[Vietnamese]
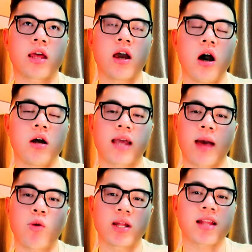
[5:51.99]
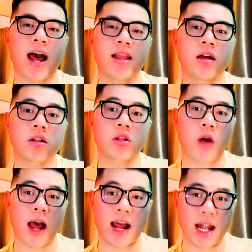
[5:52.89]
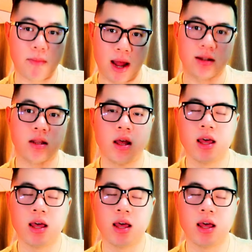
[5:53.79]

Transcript: thì hơn cả một cánh tay lận nó tỏa khá là mạnh